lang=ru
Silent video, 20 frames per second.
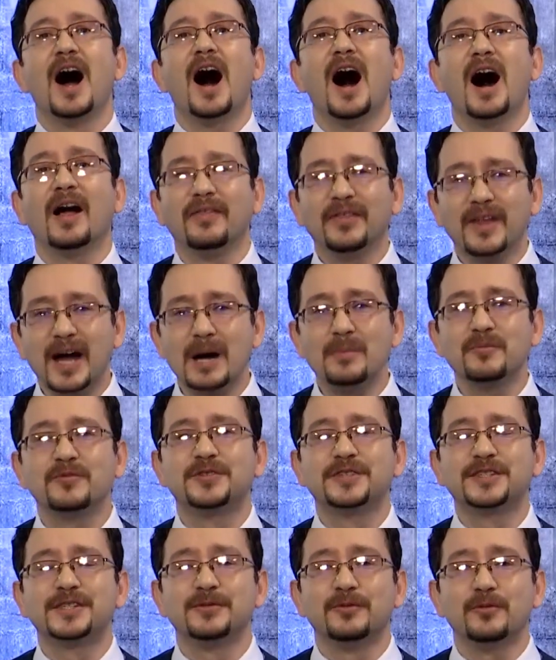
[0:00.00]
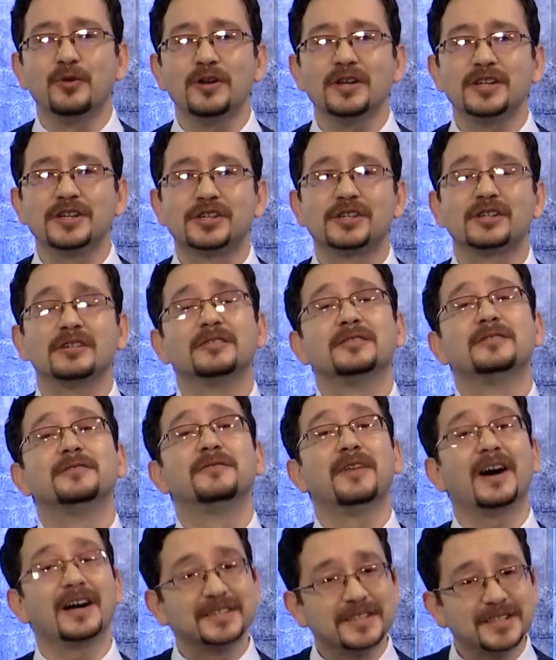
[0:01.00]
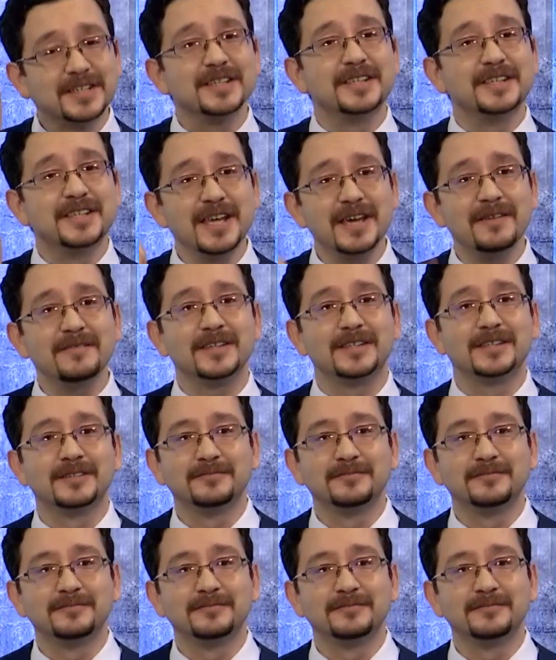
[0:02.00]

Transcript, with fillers: а нам всего лишь 29.